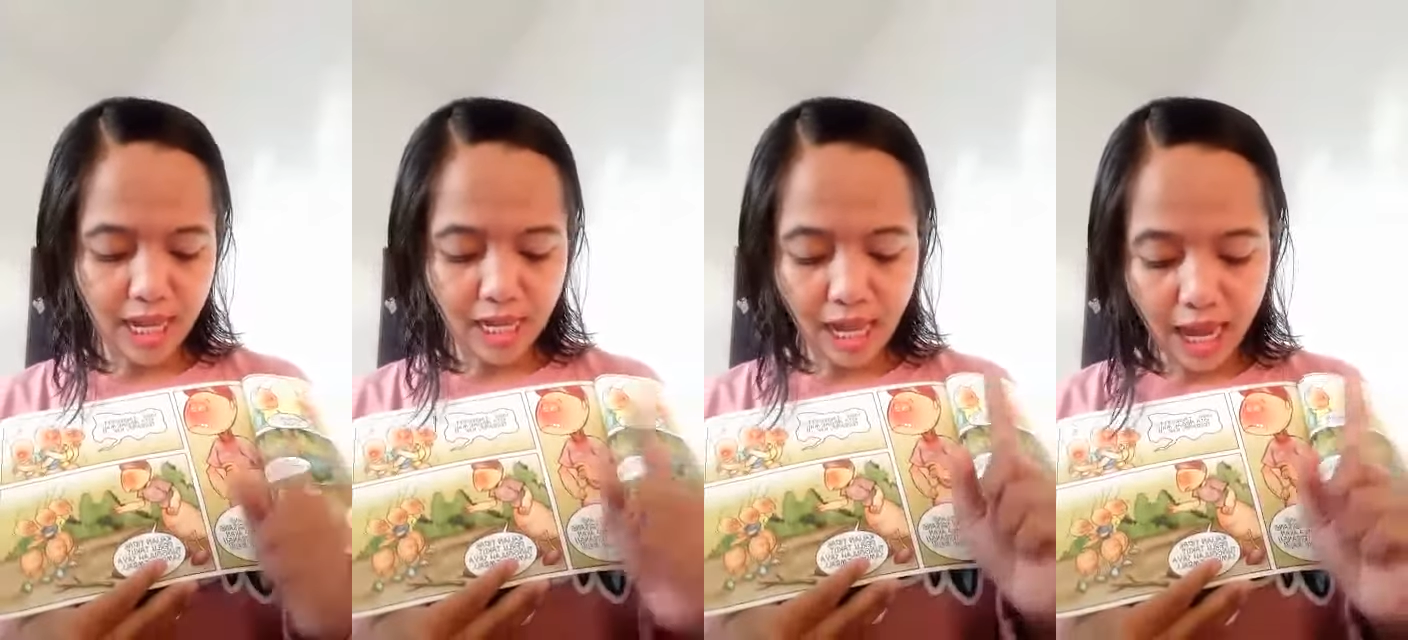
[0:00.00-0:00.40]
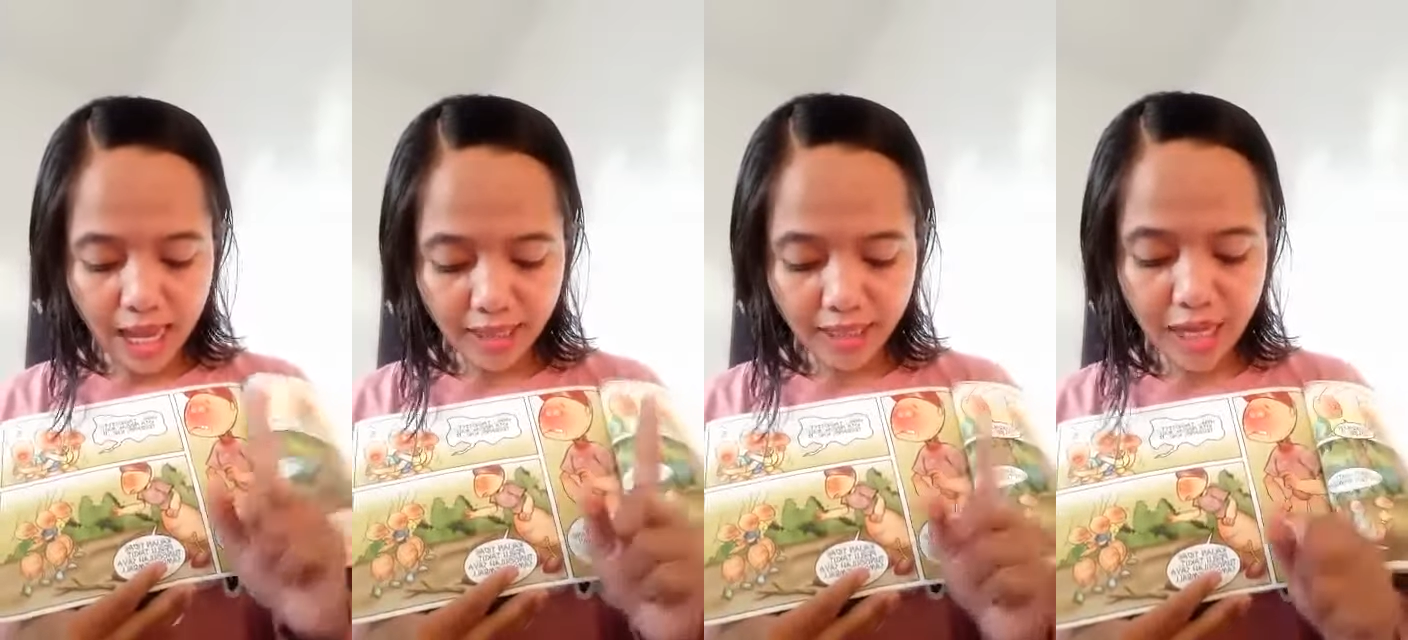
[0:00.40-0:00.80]

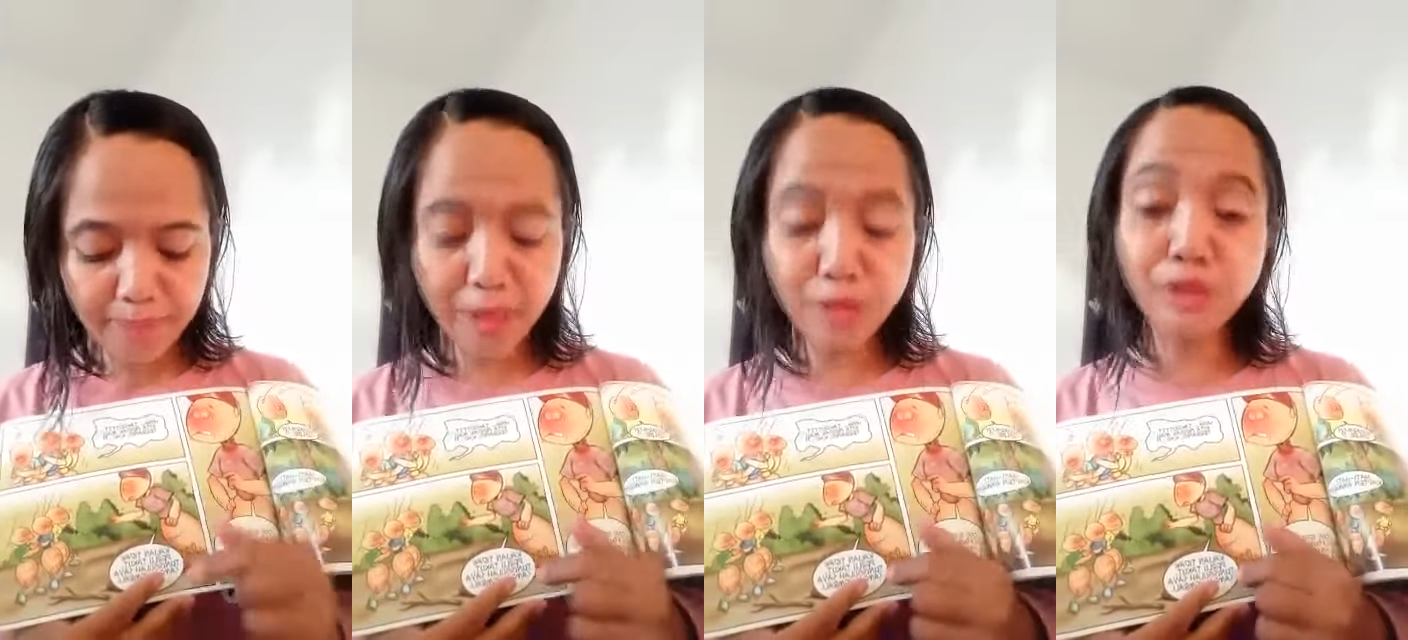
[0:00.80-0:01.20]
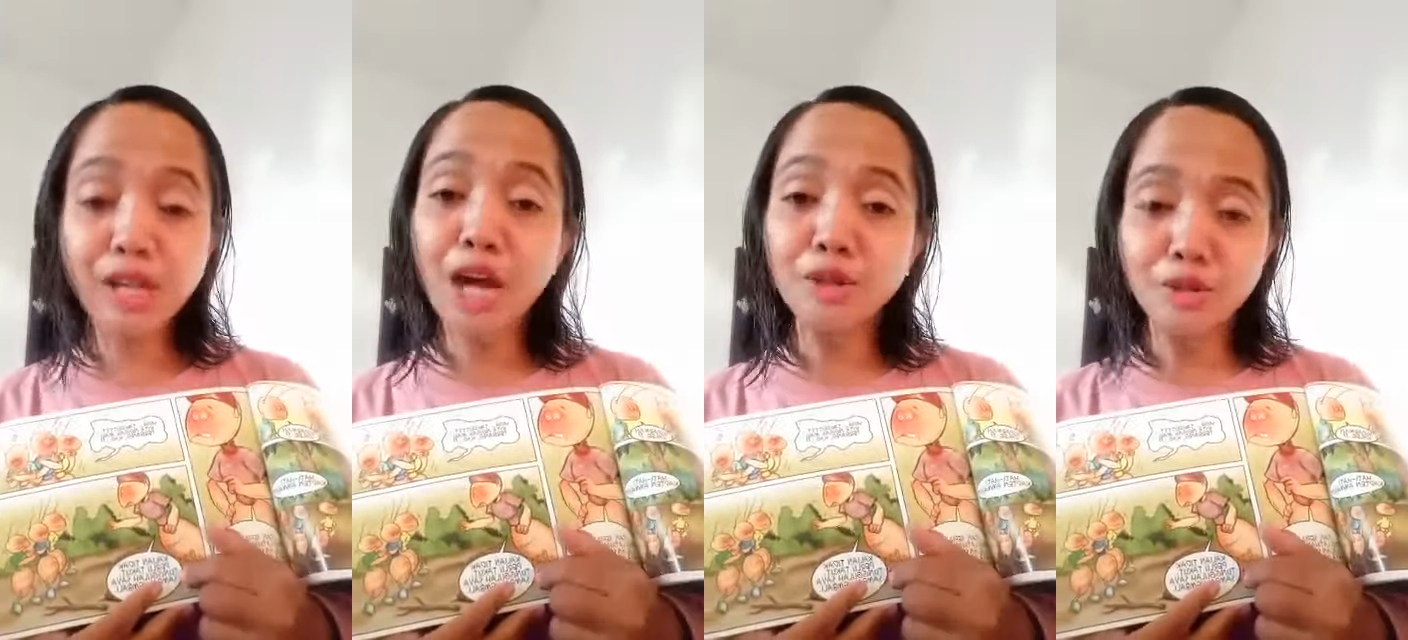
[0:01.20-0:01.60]
Kalian tidak perlu
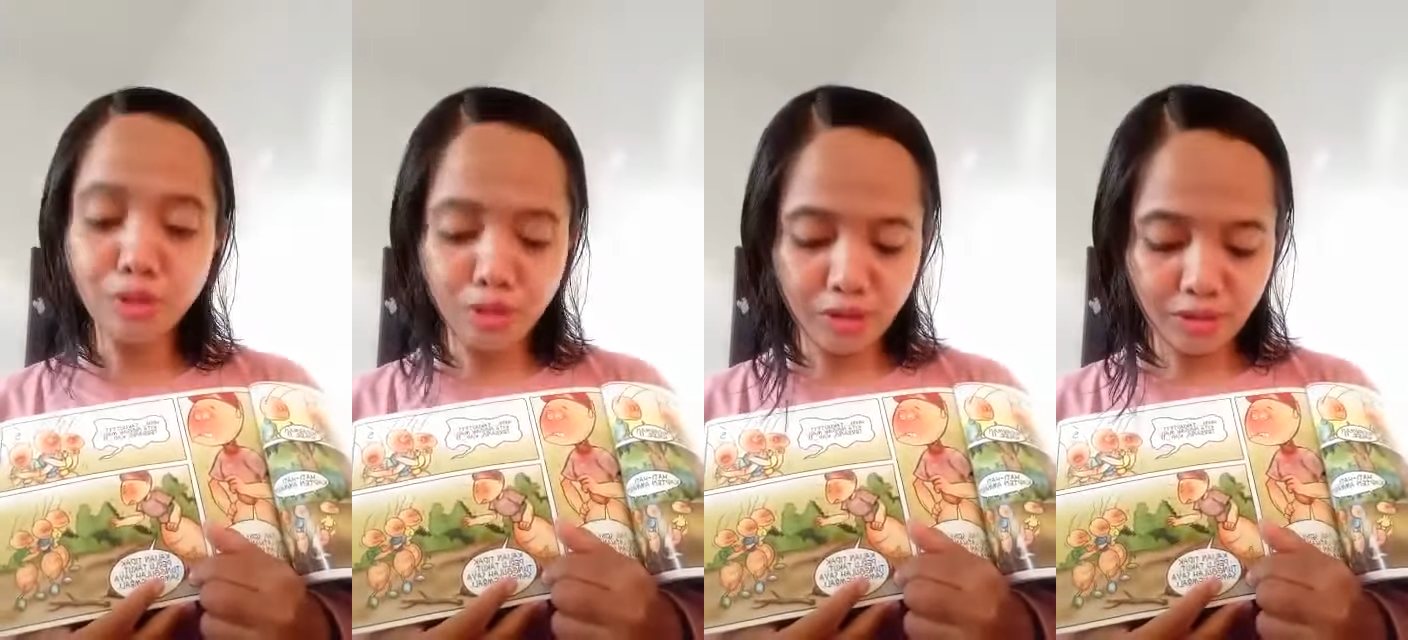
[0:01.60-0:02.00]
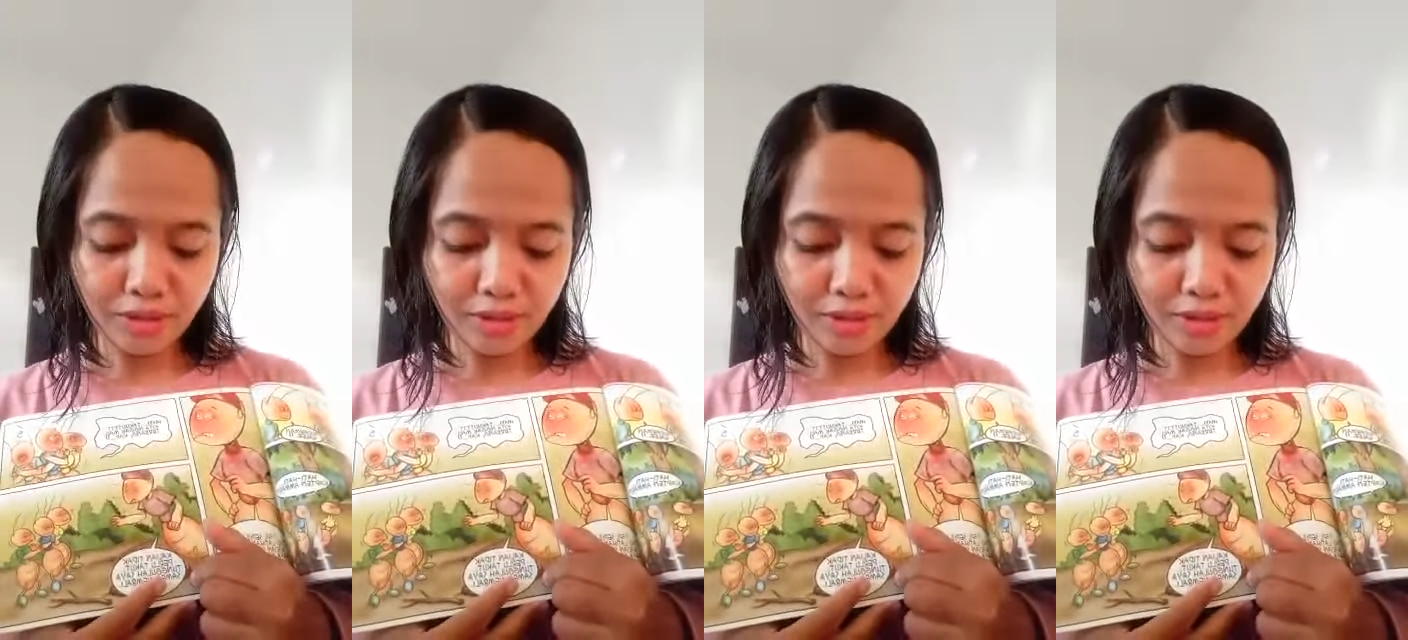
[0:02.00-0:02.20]
takut.